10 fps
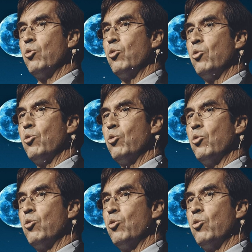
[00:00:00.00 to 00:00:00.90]
eliminar de
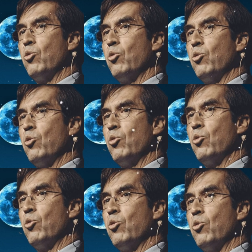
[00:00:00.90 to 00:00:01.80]
nuestra vida lo que
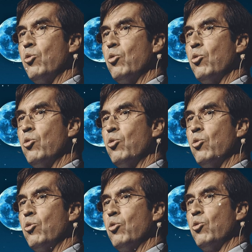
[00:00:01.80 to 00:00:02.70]
guardamos, Mario, en
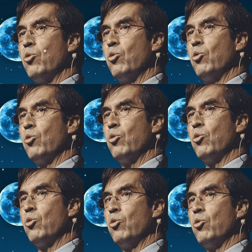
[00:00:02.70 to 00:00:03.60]
estas dos
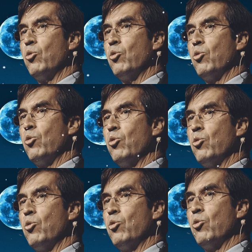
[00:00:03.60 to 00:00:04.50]
maletas. que
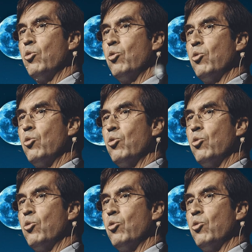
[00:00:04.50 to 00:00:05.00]
representan?